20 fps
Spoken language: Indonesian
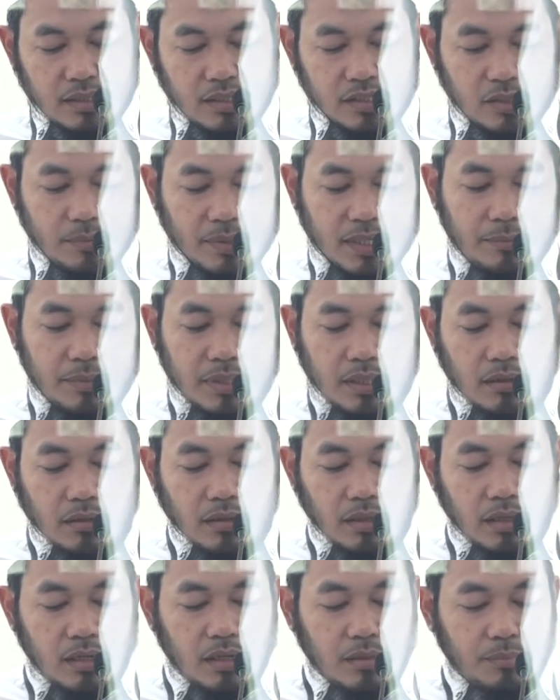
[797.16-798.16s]
Sebagaimana
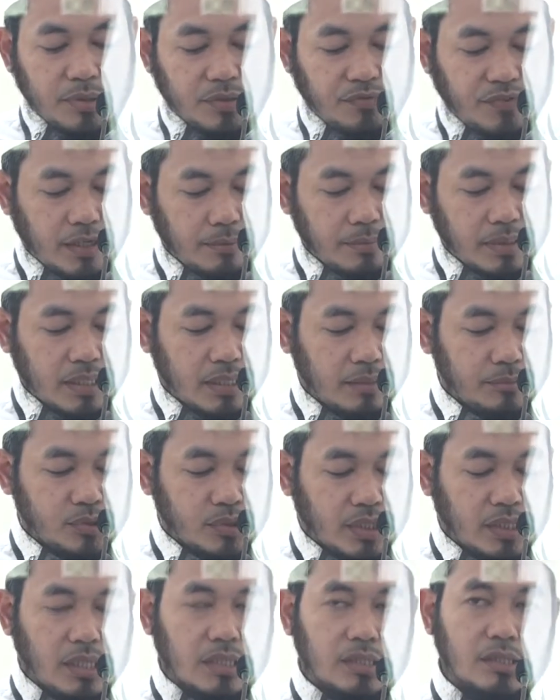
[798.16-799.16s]
Allah berfirman dalam
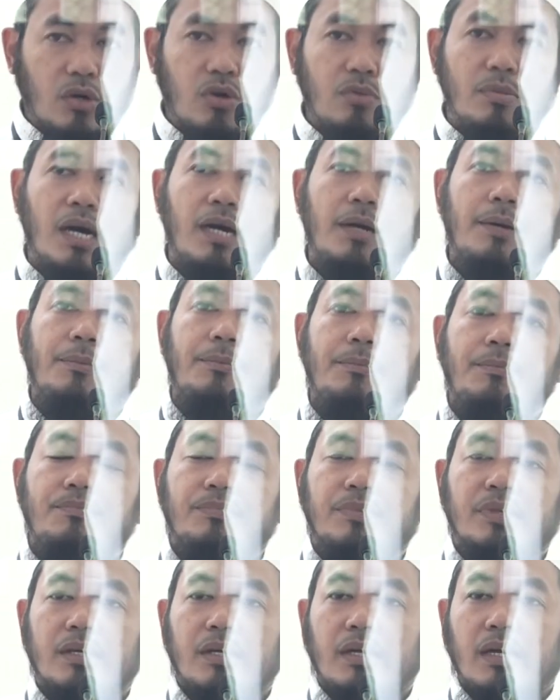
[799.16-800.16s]
surat At-Taubah
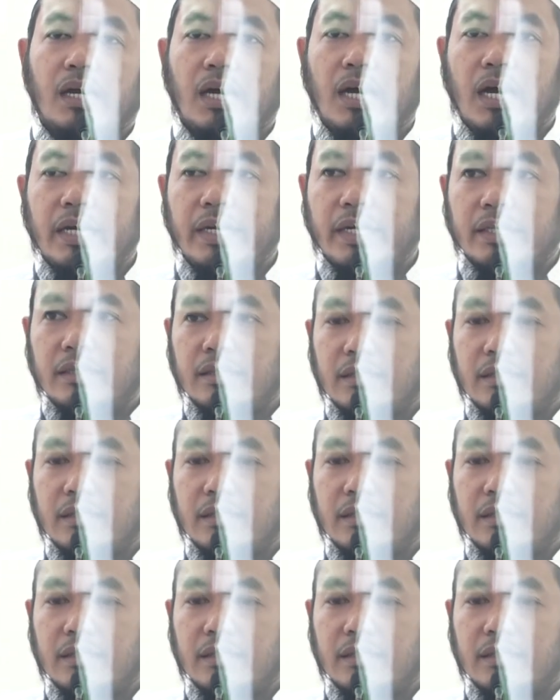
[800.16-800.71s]
ayat